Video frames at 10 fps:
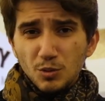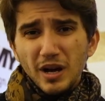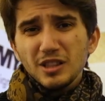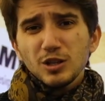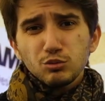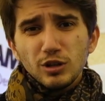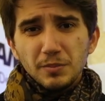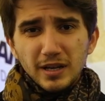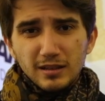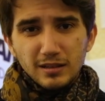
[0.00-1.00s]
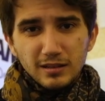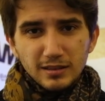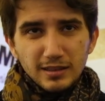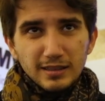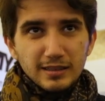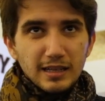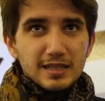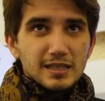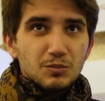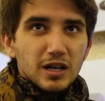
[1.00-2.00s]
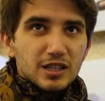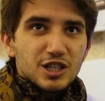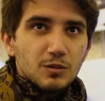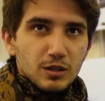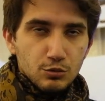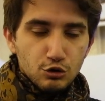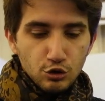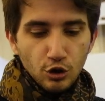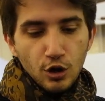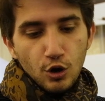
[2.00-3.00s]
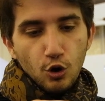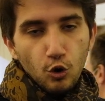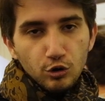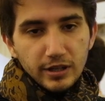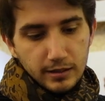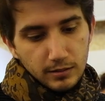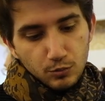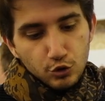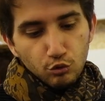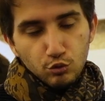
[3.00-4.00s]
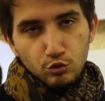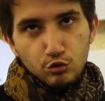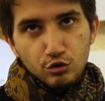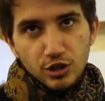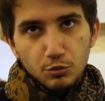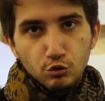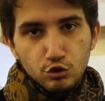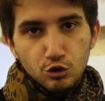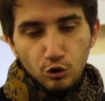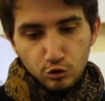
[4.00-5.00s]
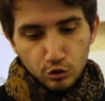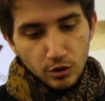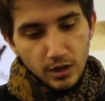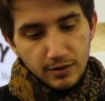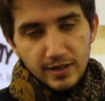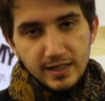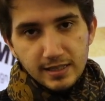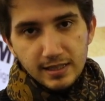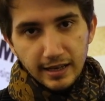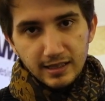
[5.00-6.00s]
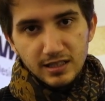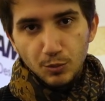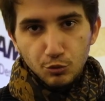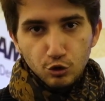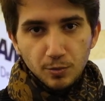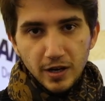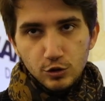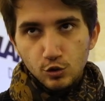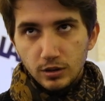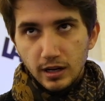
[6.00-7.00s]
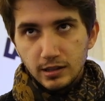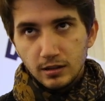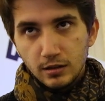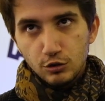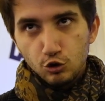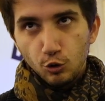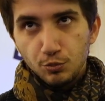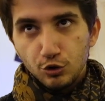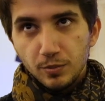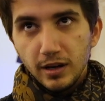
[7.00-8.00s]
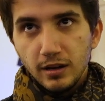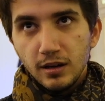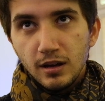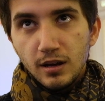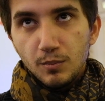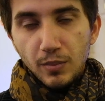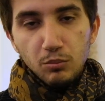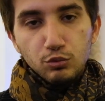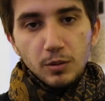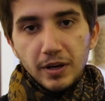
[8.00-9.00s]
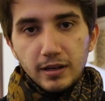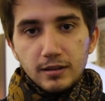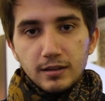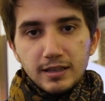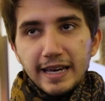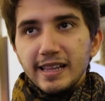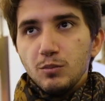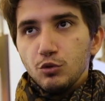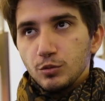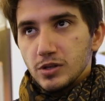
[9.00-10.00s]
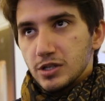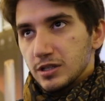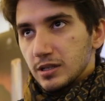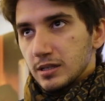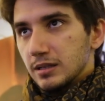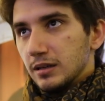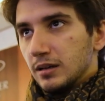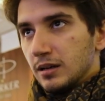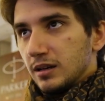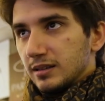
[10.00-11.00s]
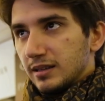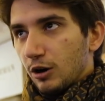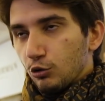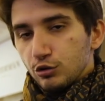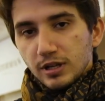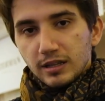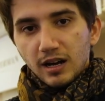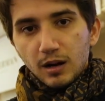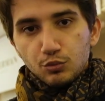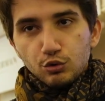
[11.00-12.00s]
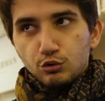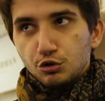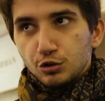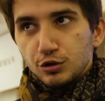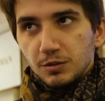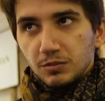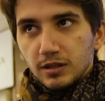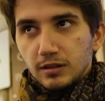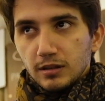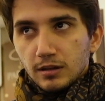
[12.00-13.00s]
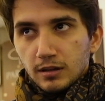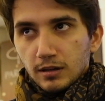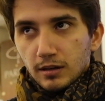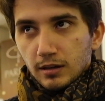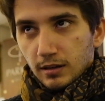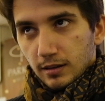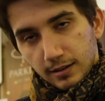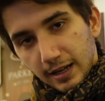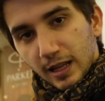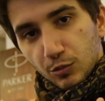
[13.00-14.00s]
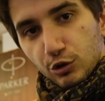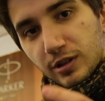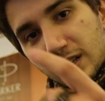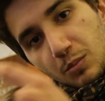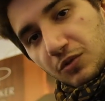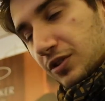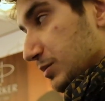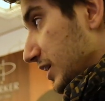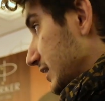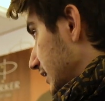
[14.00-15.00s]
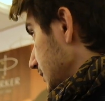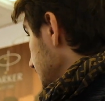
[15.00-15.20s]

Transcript: Ben de buna pek nasıl diyeyim alışamadım. Çünkü o da çok uzunca bir ucu yoktur ve sizi elinizi bükmeye zorlar. Çok bükmeye. Ben buna pek gelemiyorum açıkçası. Daha o yüzden daha büyük uçlu şimdi kalemler üreten bir firmaya gidelim.